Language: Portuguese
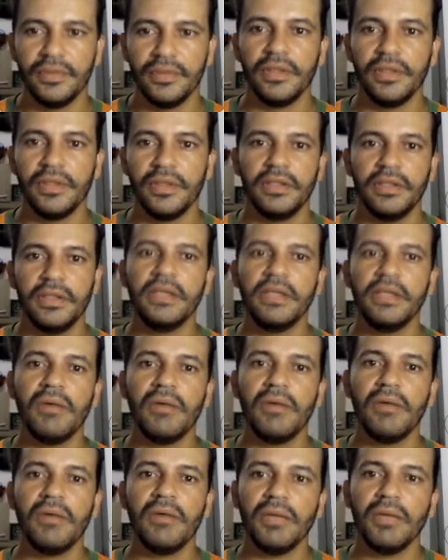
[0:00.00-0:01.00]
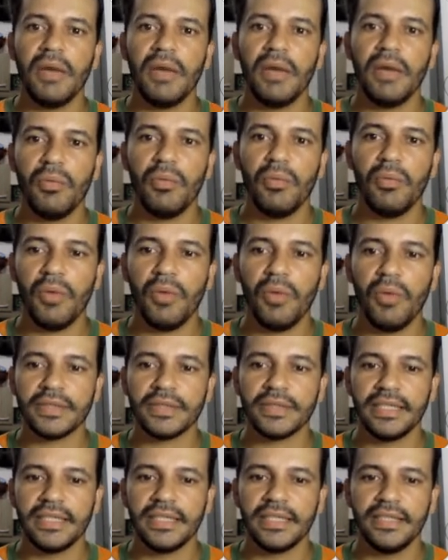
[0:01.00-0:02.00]
E quando é o
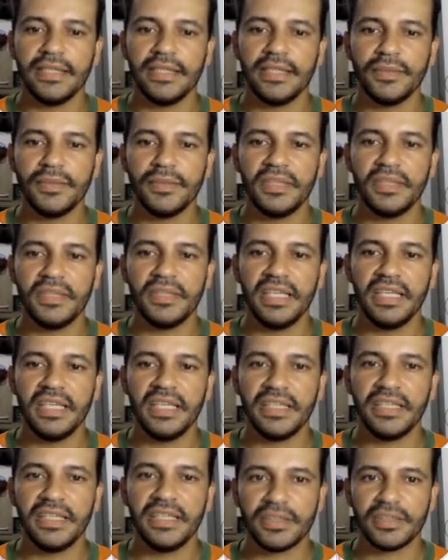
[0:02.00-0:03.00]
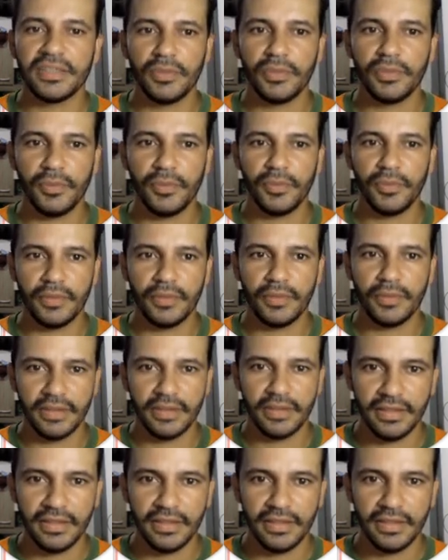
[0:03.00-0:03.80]
oceano que entra sobre o continente,